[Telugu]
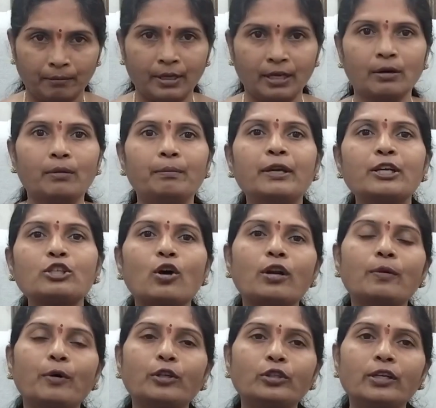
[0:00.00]
మీరు
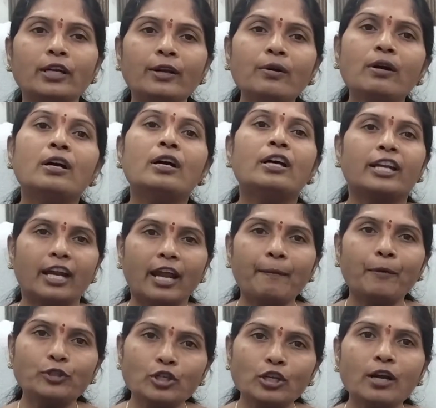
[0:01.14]
బిగుసుకొని పోతున్నారు
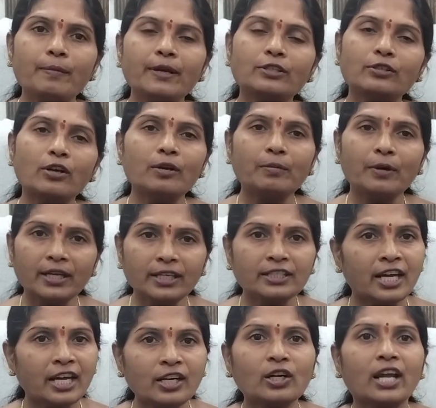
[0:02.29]
రేపు ఉచ్చులో బిగుసుకొని పోయి
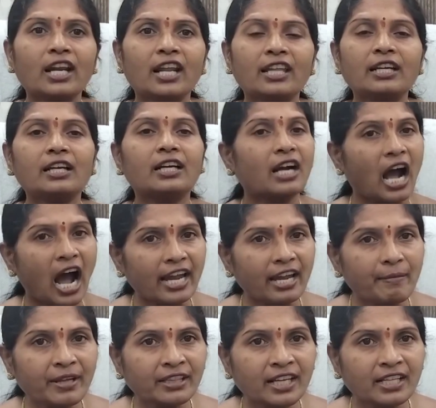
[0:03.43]
జైలుకి వెళ్లేది
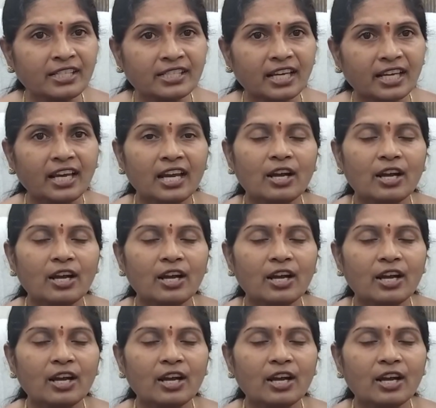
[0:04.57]
ఖాయమని తెలిసి